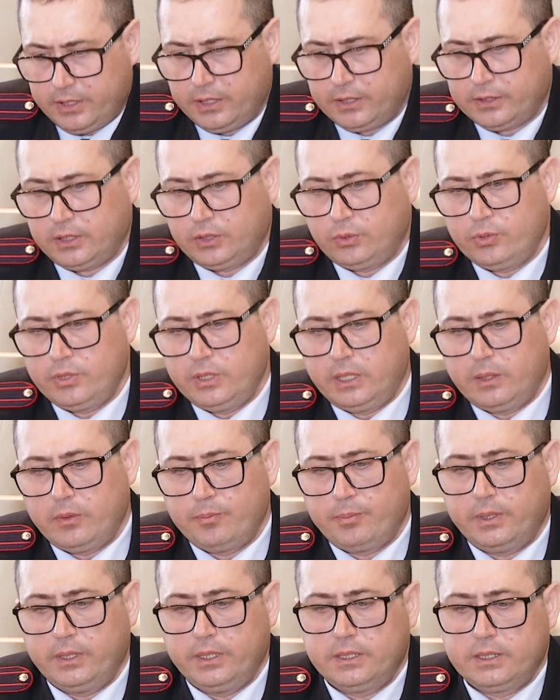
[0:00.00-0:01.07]
Сотрудниками
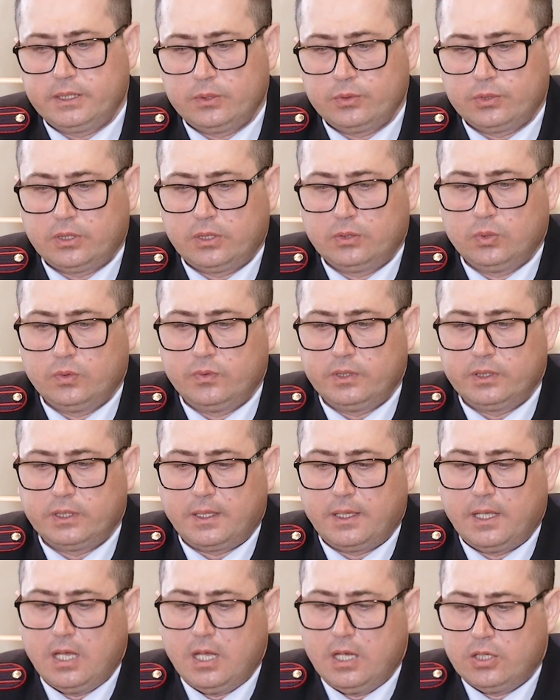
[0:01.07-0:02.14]
полиции
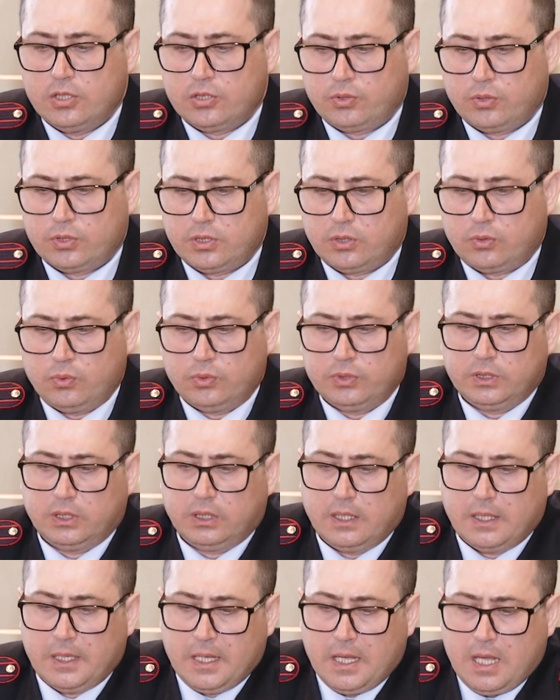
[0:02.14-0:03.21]
установлено, что законный
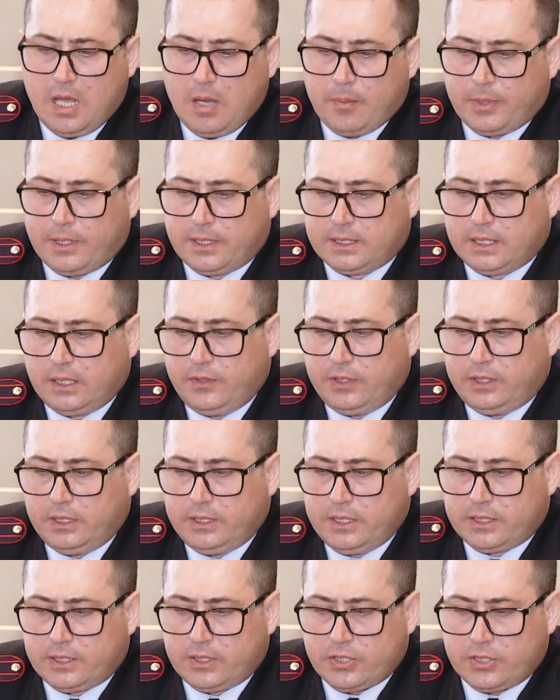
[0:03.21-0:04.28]
Представитель
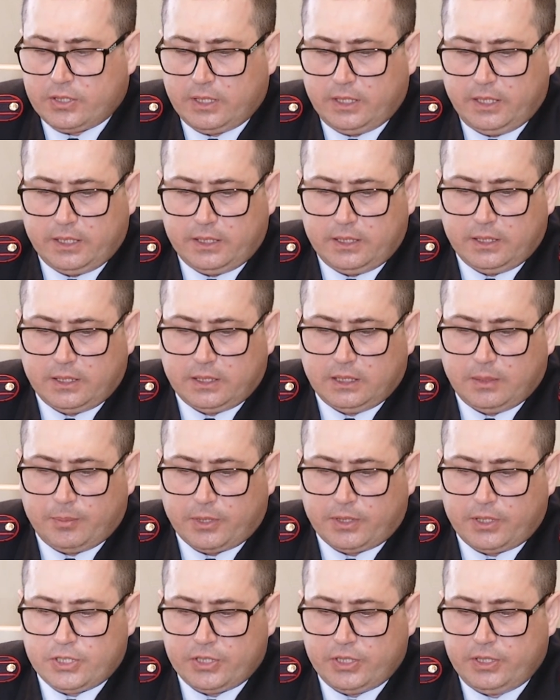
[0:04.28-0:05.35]
несовершеннолетних на
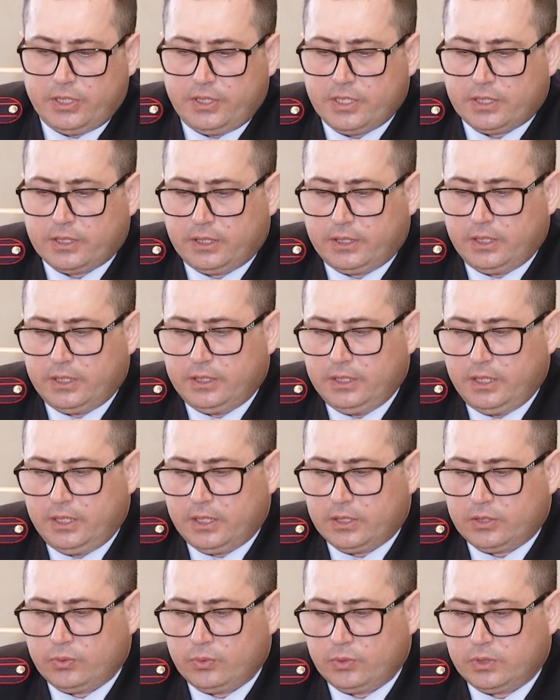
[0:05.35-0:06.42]
протяжении нескольких дней
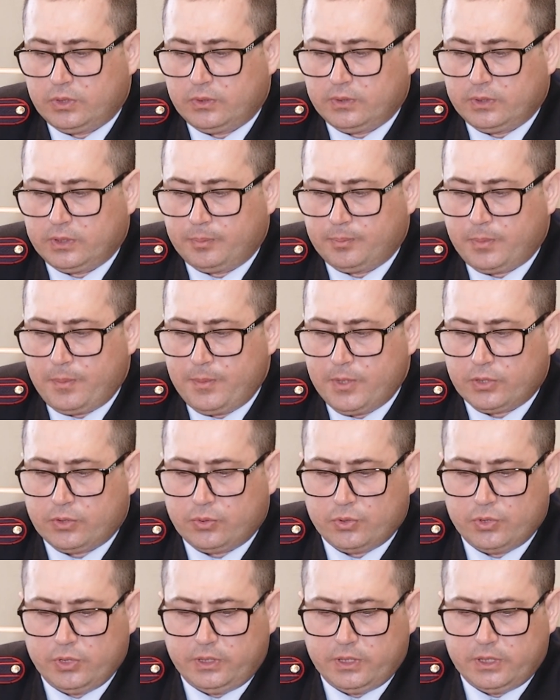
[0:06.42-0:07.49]
отсутствует по
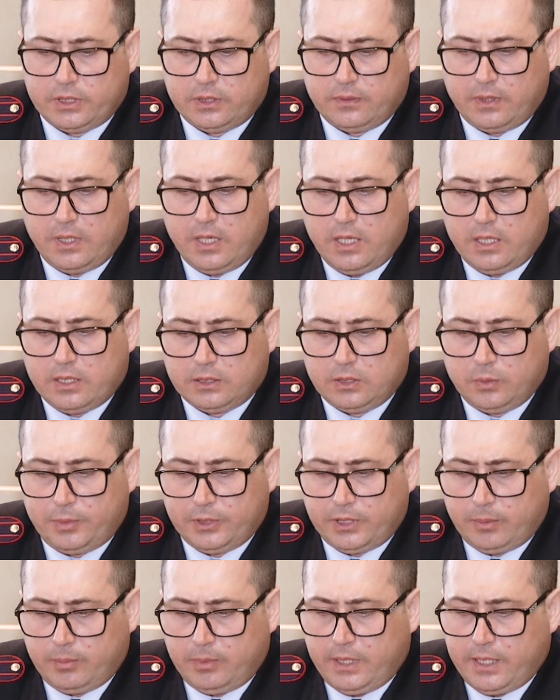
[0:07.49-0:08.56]
месту жительства,
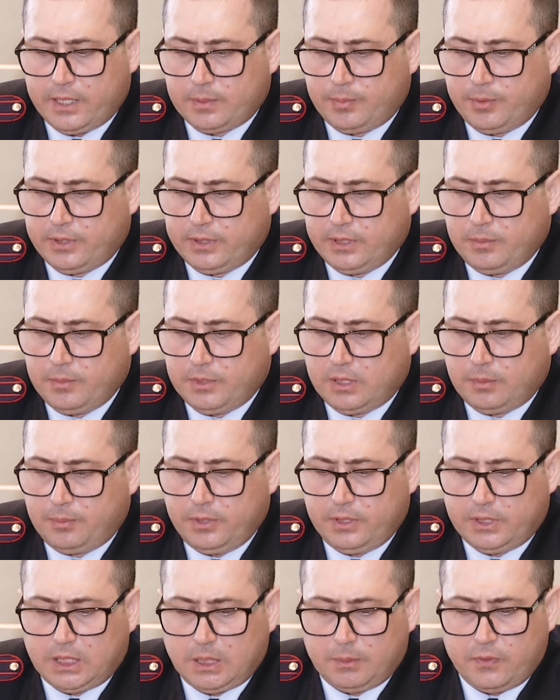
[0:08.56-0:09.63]
злоупотребляет спиртными
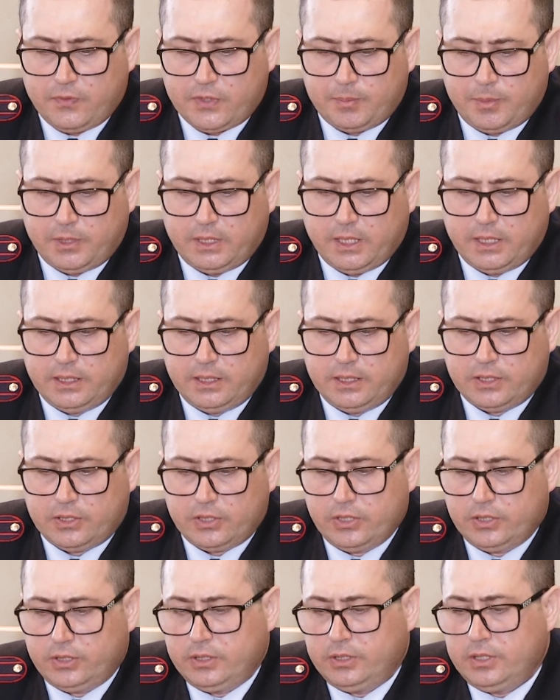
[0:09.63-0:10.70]
напитками, воспитание
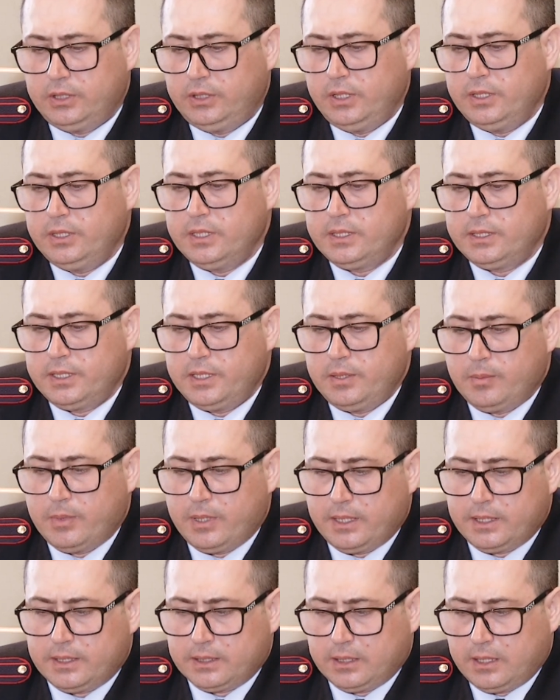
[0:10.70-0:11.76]
несовершеннолетних детей не
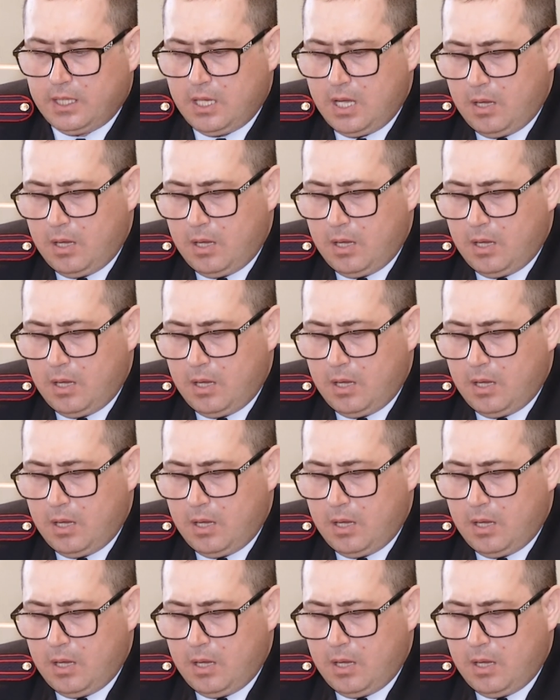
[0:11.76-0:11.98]
занимается.